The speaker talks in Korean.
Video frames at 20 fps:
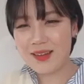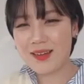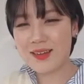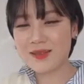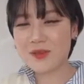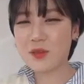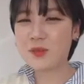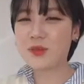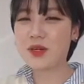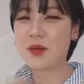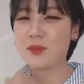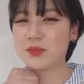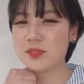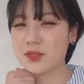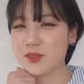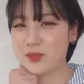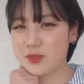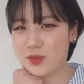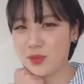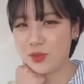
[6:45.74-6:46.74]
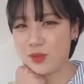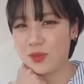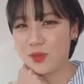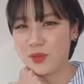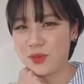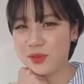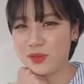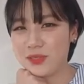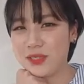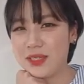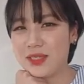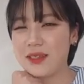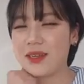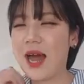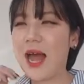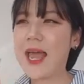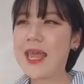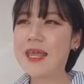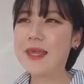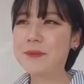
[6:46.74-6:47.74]
너무 감사드려요. 이
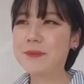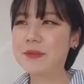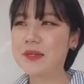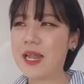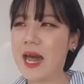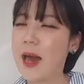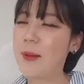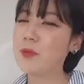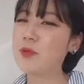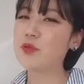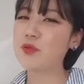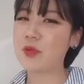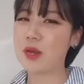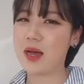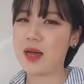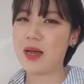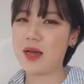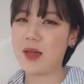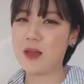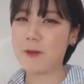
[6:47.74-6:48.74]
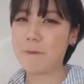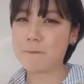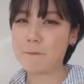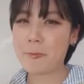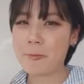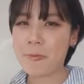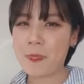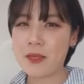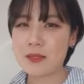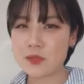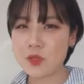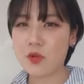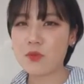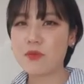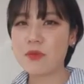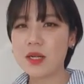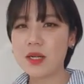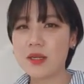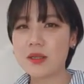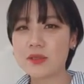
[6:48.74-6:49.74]
라이브 라뷰가
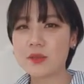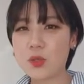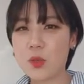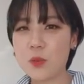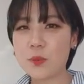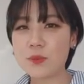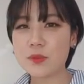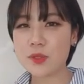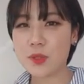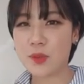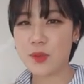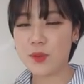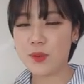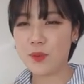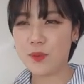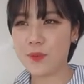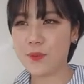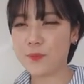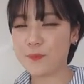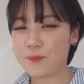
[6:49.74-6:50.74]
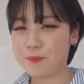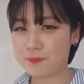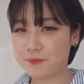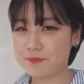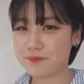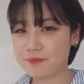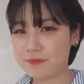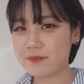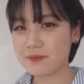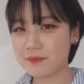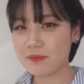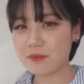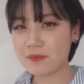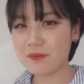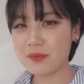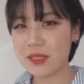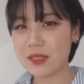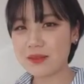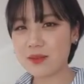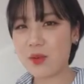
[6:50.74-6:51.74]
정말 점점
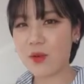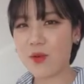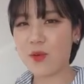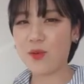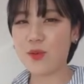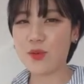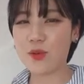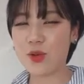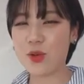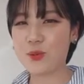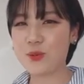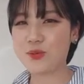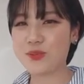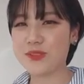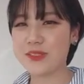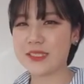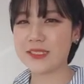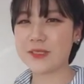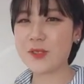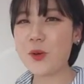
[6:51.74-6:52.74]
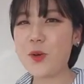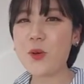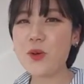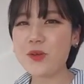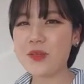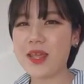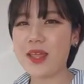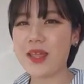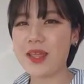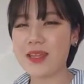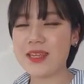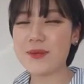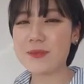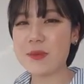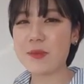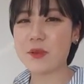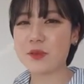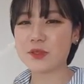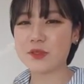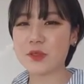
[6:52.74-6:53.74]
더 여러분들 성원에
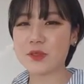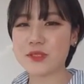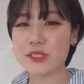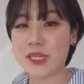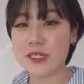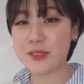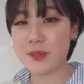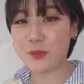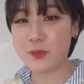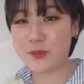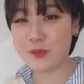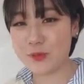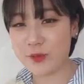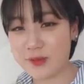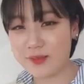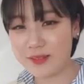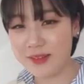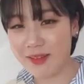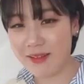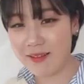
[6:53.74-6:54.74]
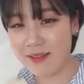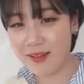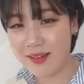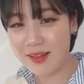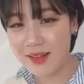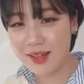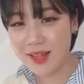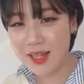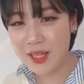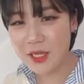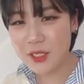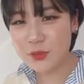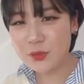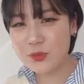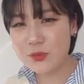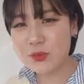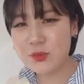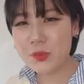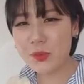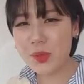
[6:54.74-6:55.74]
힘입어서 잘 되고 있는 것 같아요.
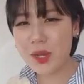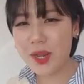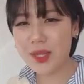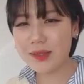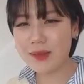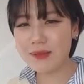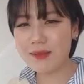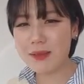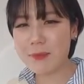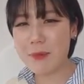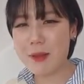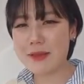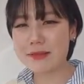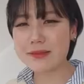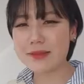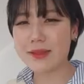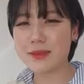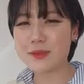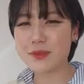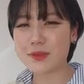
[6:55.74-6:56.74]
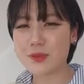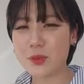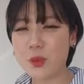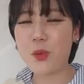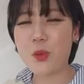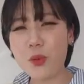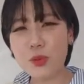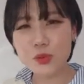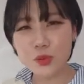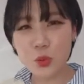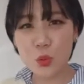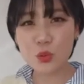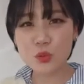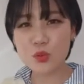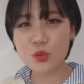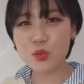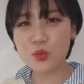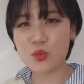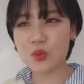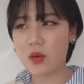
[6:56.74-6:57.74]
운동해야 되는데 뱃살 아졌어요.
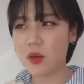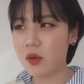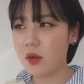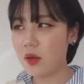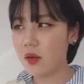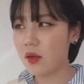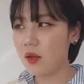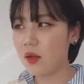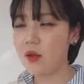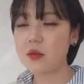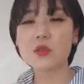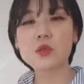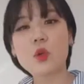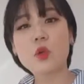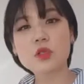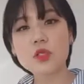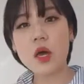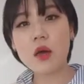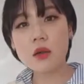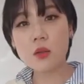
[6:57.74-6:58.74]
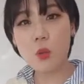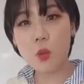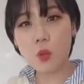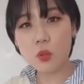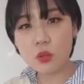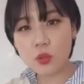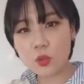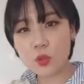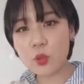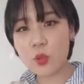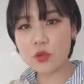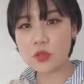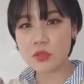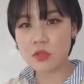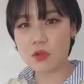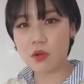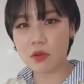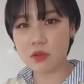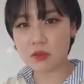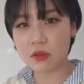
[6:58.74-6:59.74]
저도 저 살이 5kg가
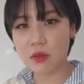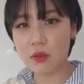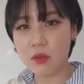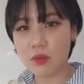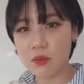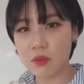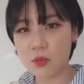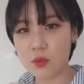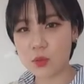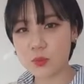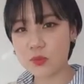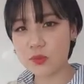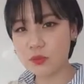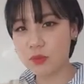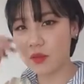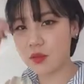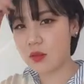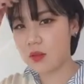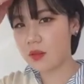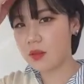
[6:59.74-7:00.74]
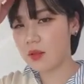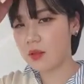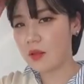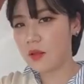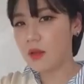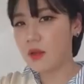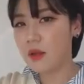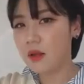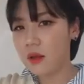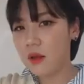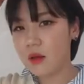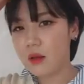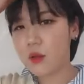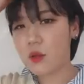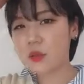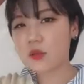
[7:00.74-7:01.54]
찐거 아세요? 여러분? 어,